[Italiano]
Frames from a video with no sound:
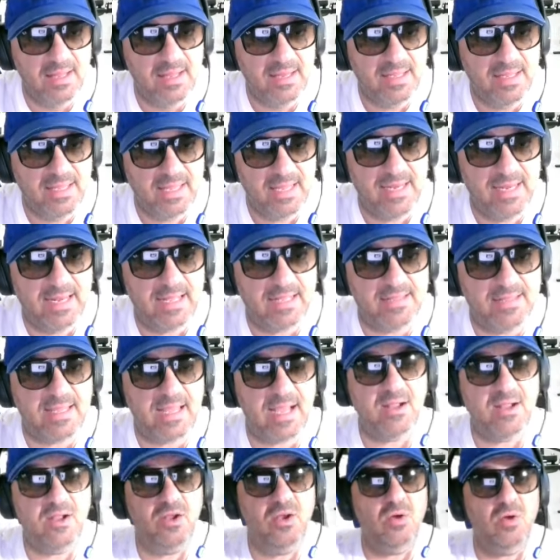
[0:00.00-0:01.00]
che in
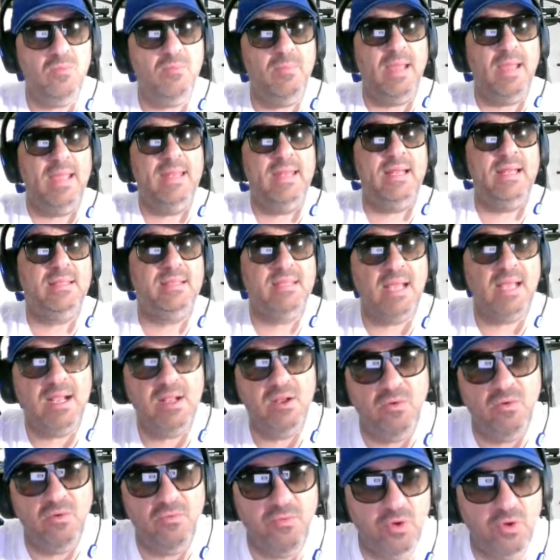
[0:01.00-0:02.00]
attacco, ma in
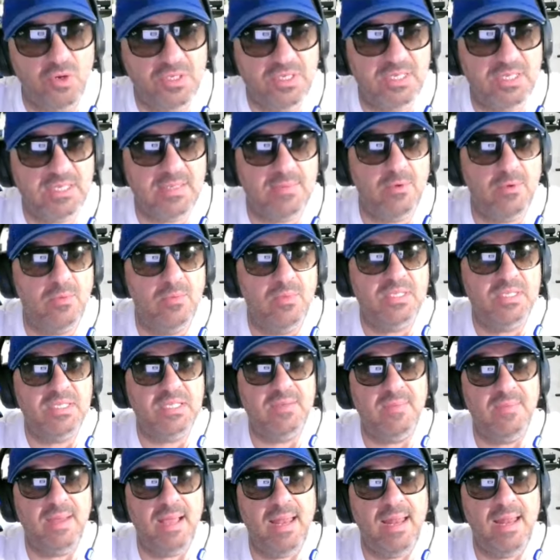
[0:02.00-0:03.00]
attacco forse siamo
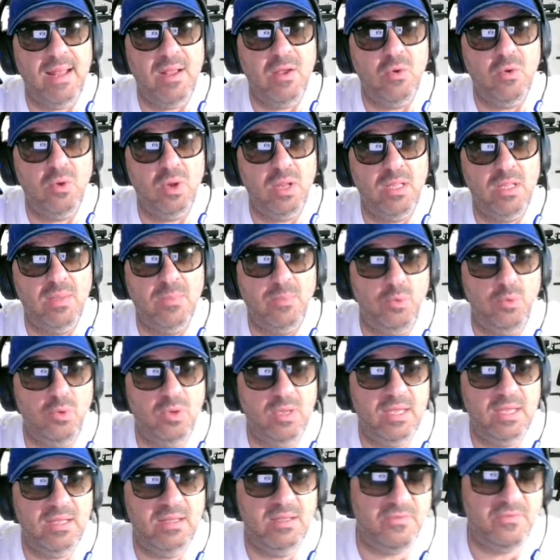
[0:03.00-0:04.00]
messi male ancora di più
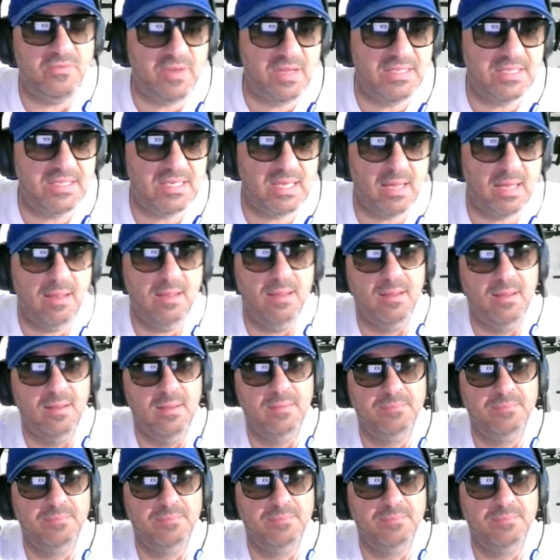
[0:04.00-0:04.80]
che in difesa,